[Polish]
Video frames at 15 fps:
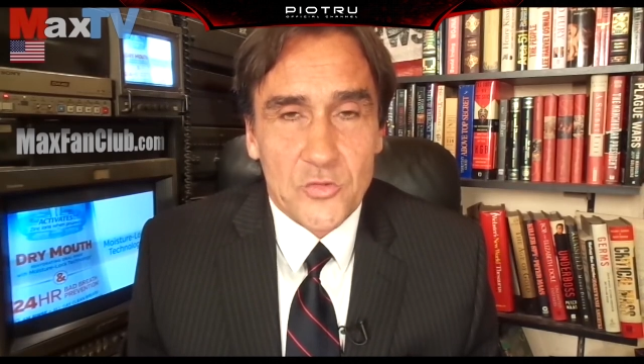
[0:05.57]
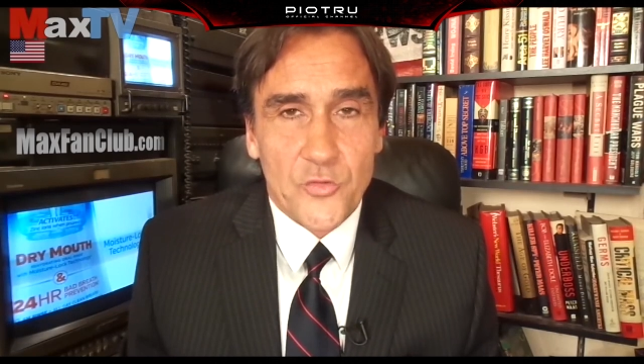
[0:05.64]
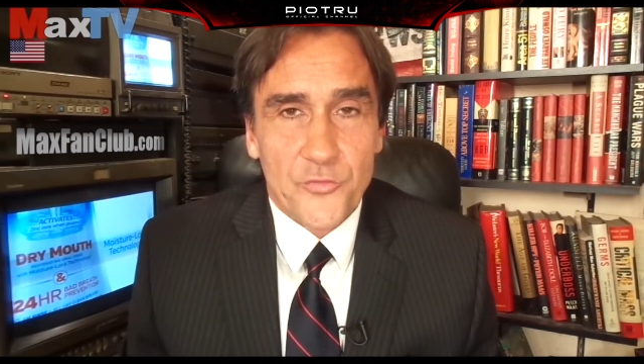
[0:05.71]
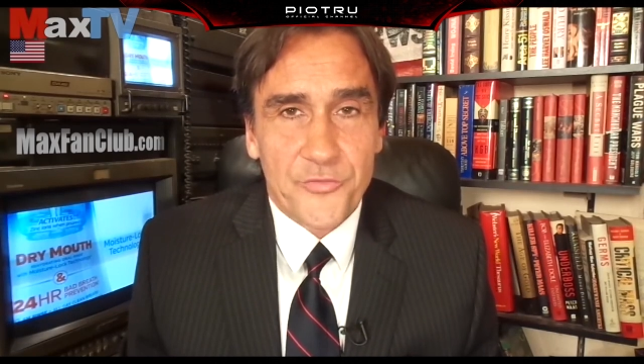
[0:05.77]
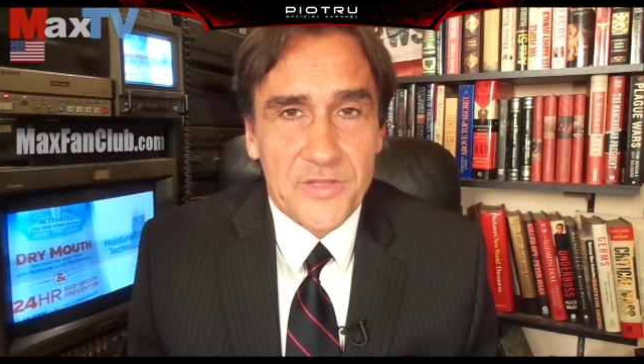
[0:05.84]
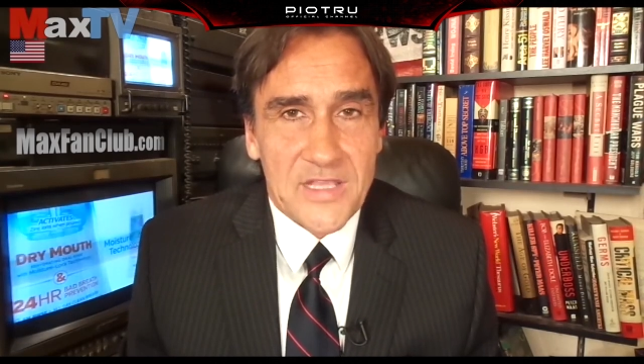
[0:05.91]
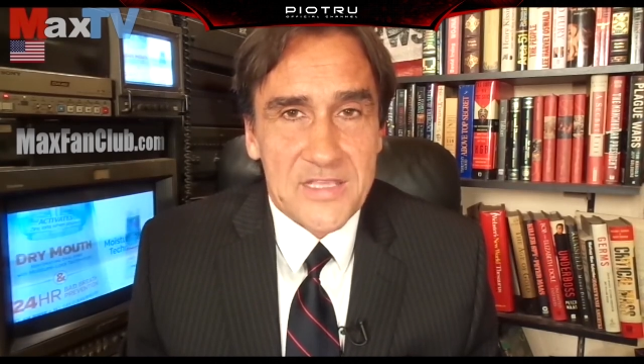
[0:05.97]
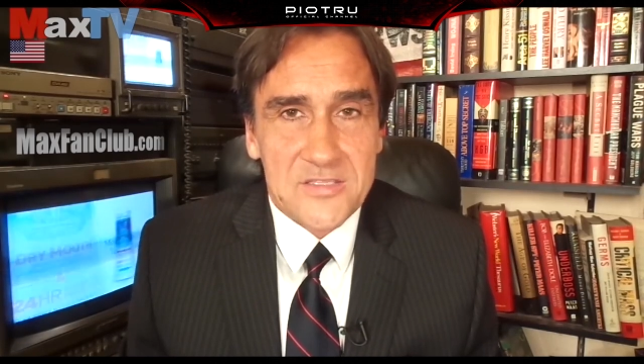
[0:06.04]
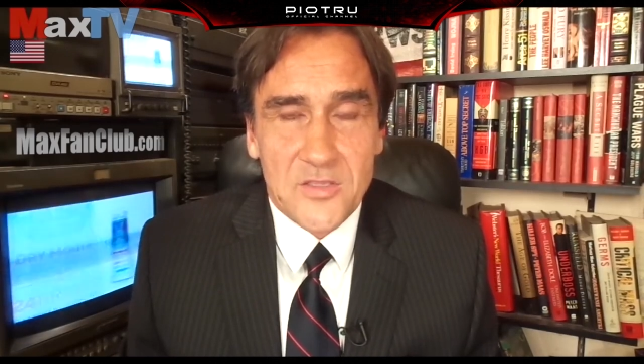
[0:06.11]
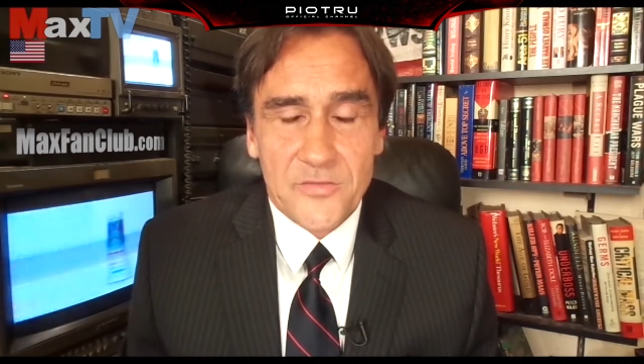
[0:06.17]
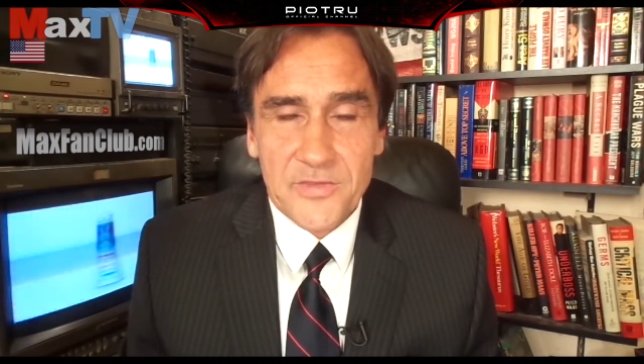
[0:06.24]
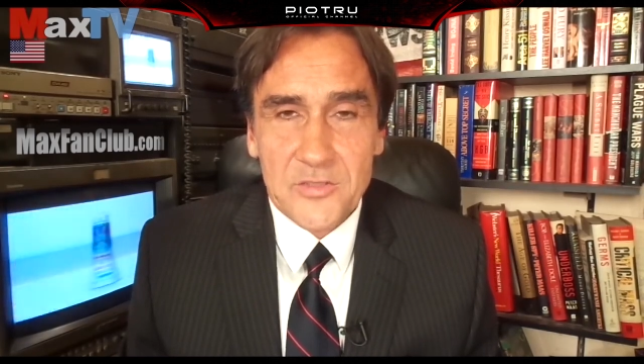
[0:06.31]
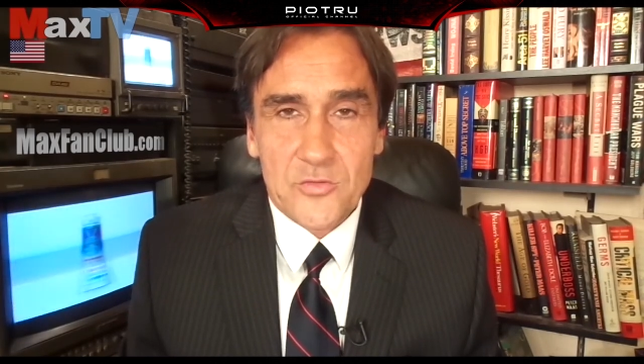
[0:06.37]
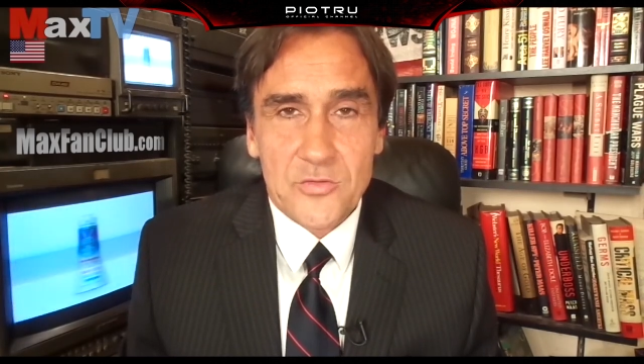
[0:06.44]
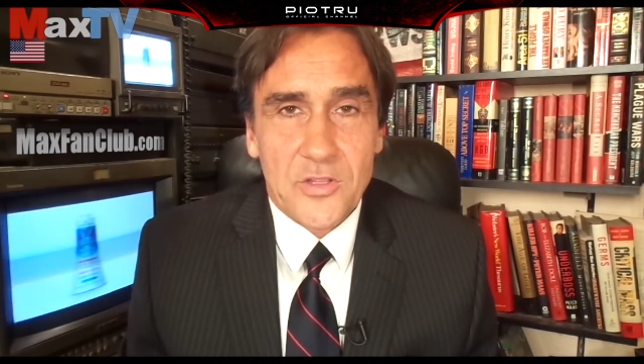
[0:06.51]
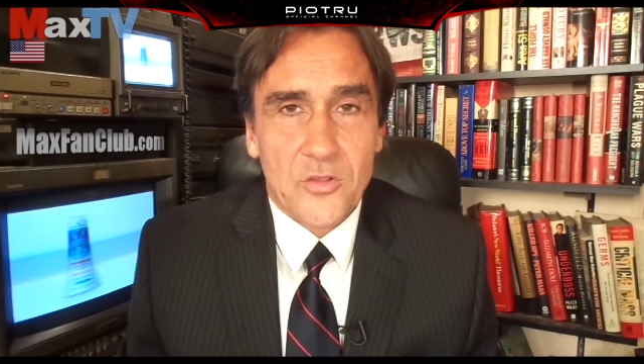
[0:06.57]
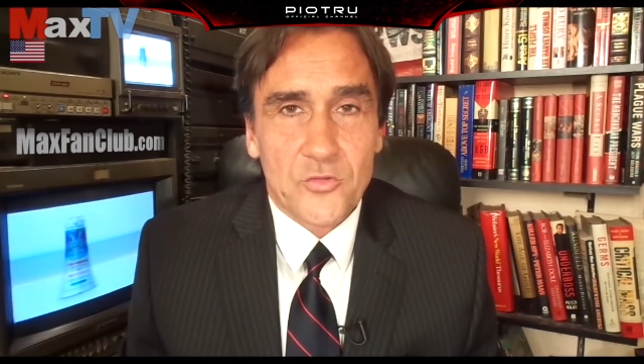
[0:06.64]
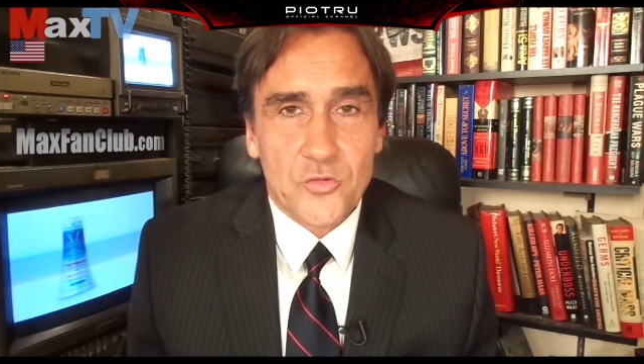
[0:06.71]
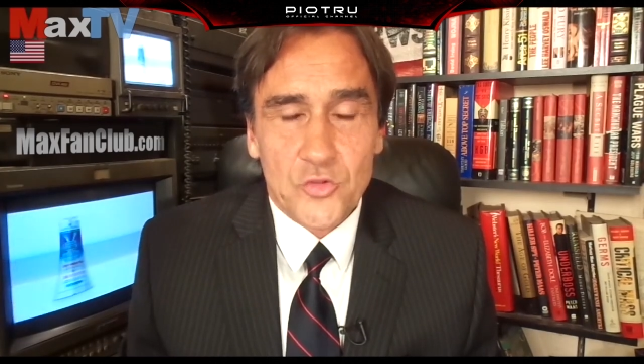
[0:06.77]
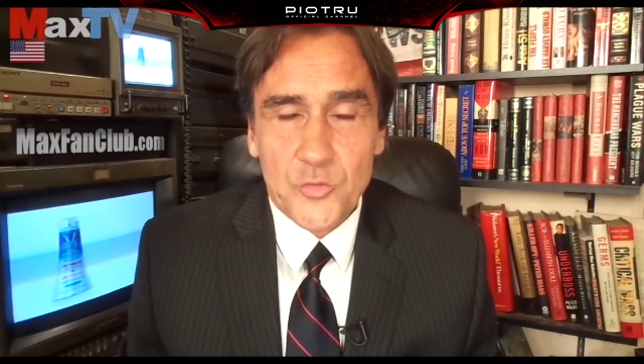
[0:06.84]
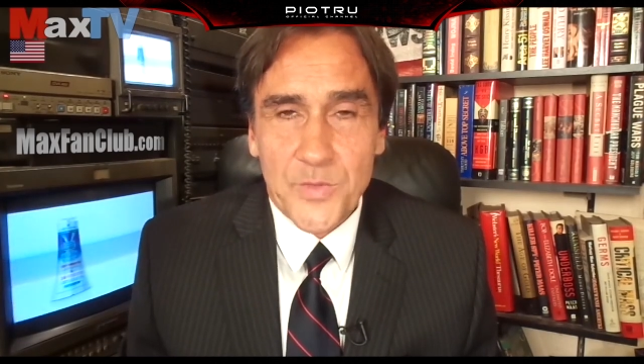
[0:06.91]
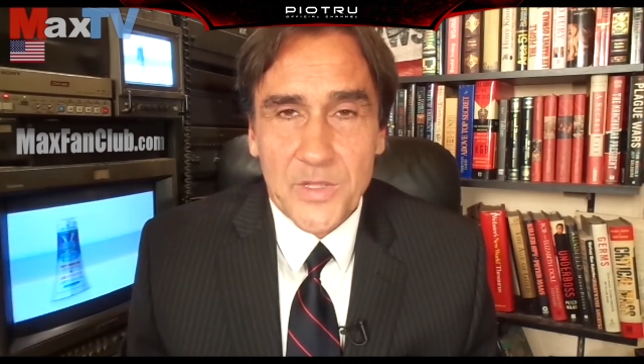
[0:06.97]
IM w
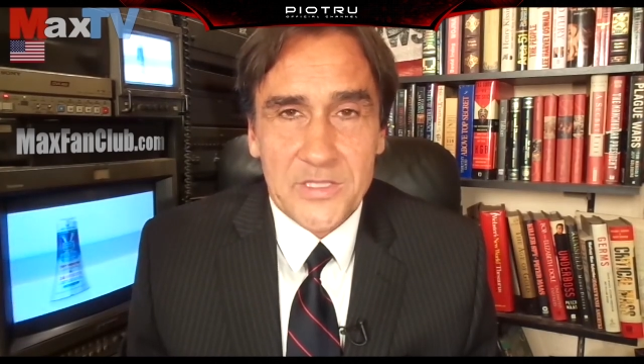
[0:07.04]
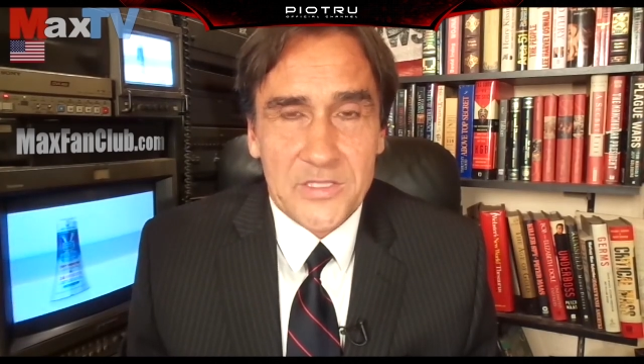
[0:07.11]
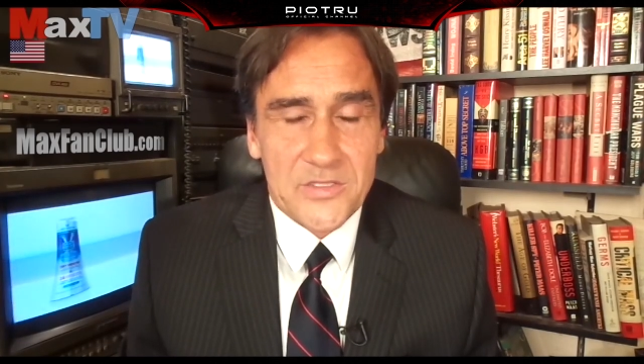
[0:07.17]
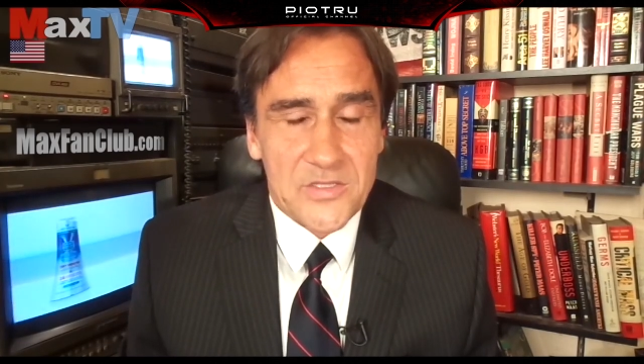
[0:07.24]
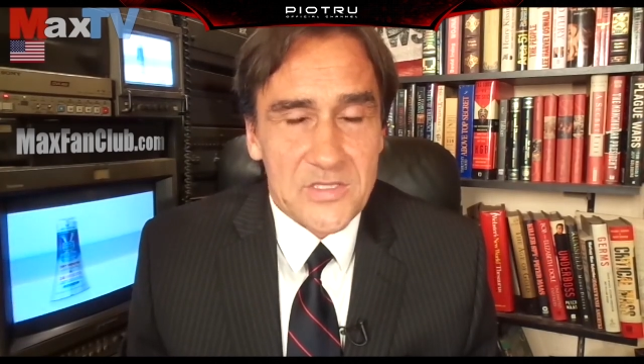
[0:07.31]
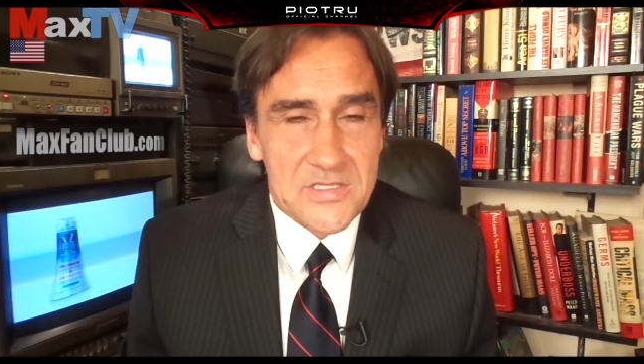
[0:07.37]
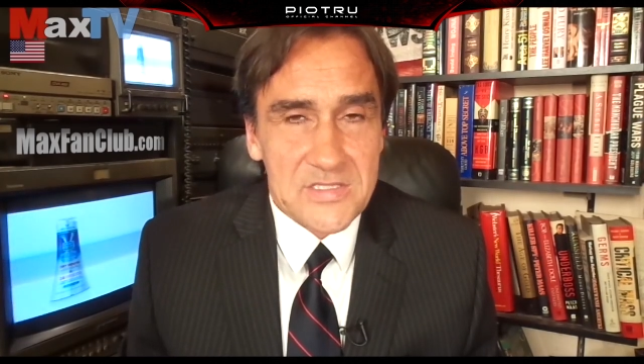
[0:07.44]
Katowicach.